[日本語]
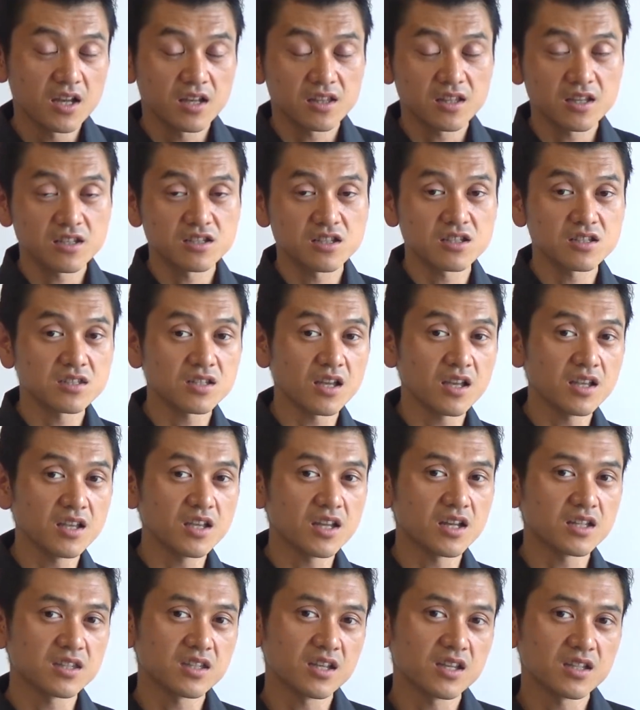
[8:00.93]
で実際に
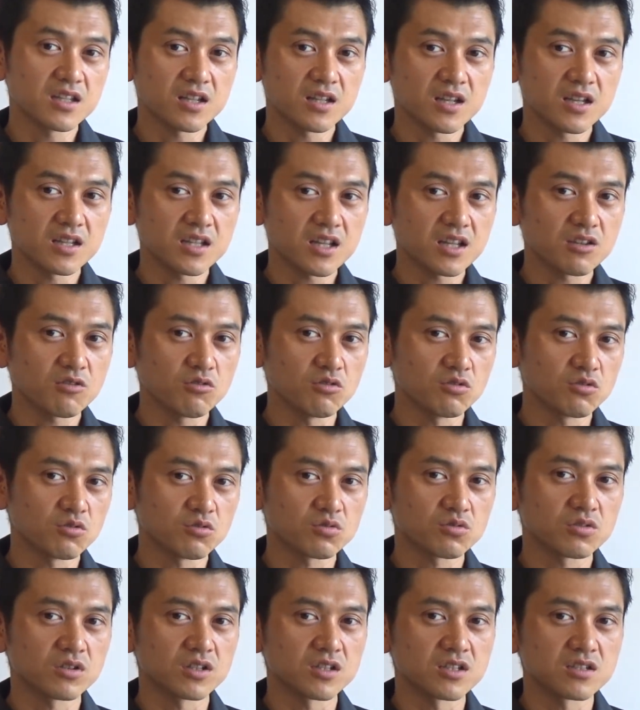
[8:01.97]
やっていただいたという
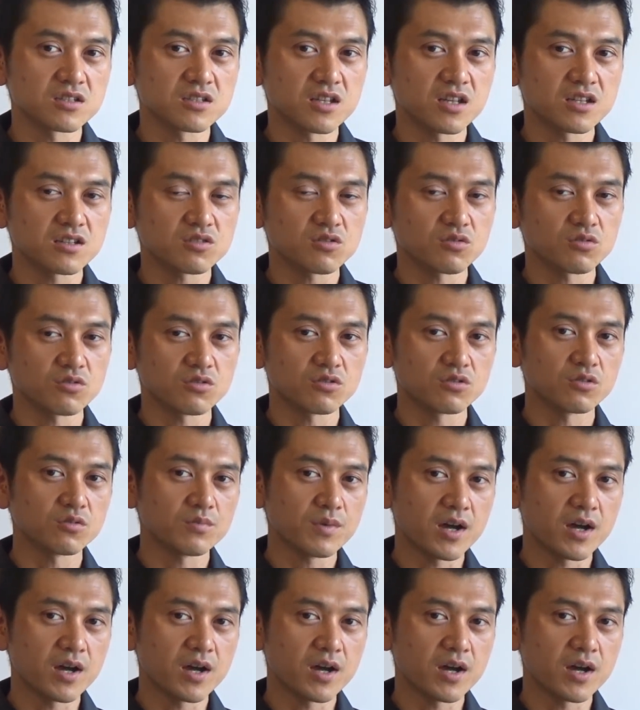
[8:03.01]
ことがですねその、